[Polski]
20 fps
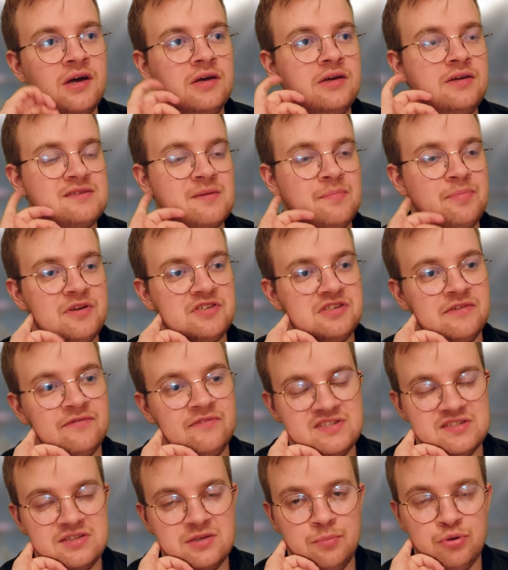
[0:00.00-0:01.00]
i zapraszam
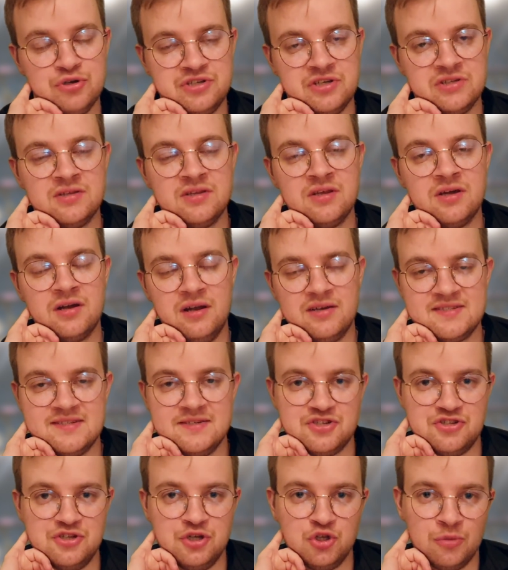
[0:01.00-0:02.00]
was do posiadania
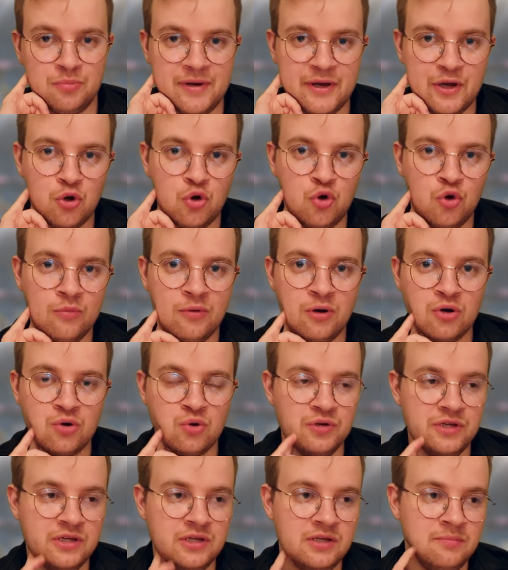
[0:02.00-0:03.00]
klasycznie dobrego
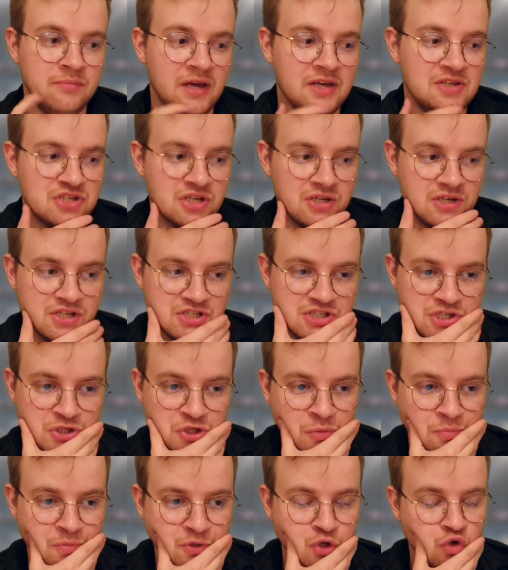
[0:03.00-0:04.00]
humoru i miejcie jeszcze
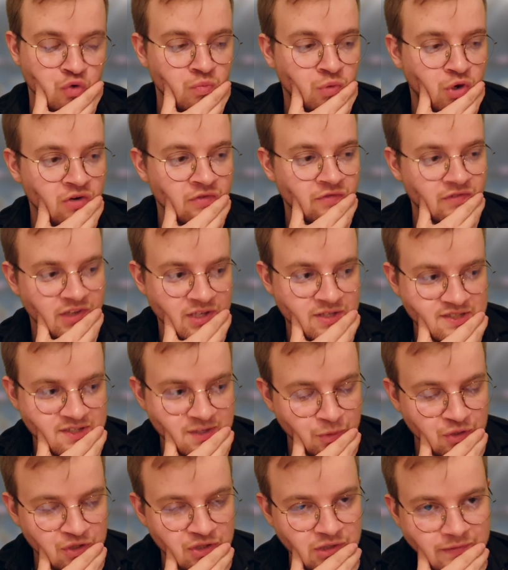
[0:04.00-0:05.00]
dobry humor w ten
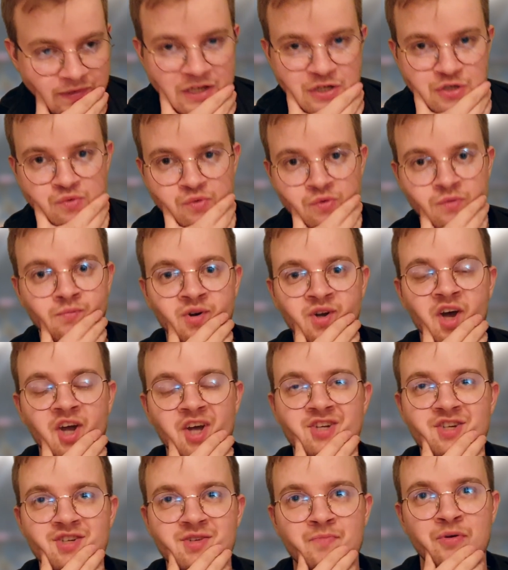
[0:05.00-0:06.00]
sobotni wieczór, bo ja
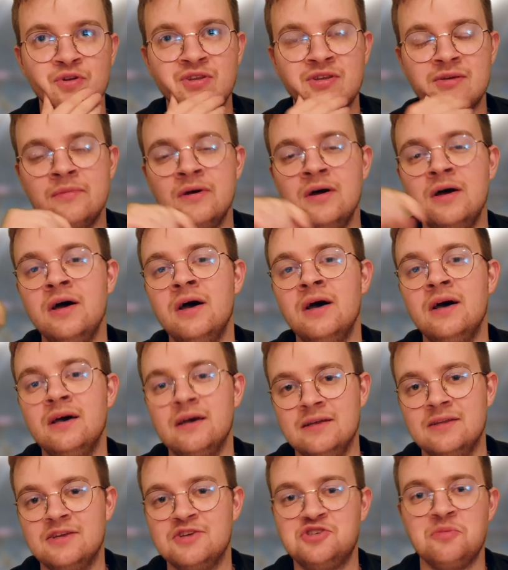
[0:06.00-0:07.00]
jeszcze po tym
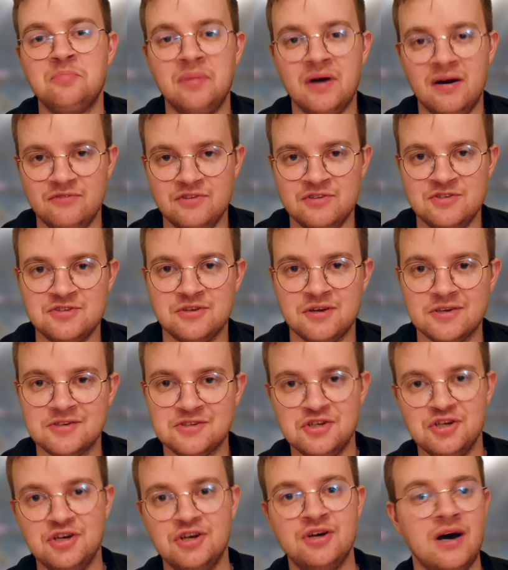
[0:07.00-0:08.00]
idę się bawić.
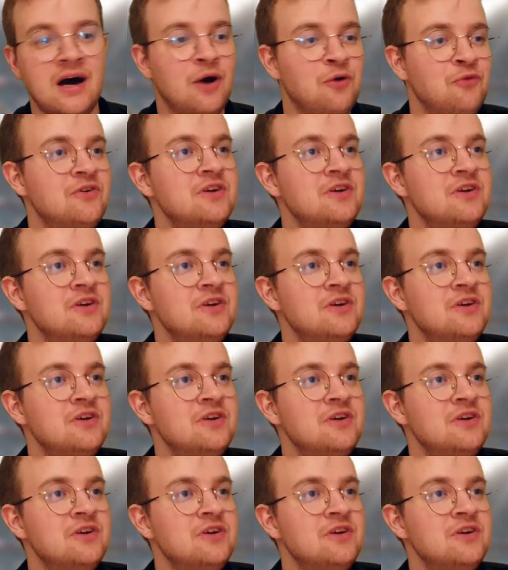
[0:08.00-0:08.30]
Także auf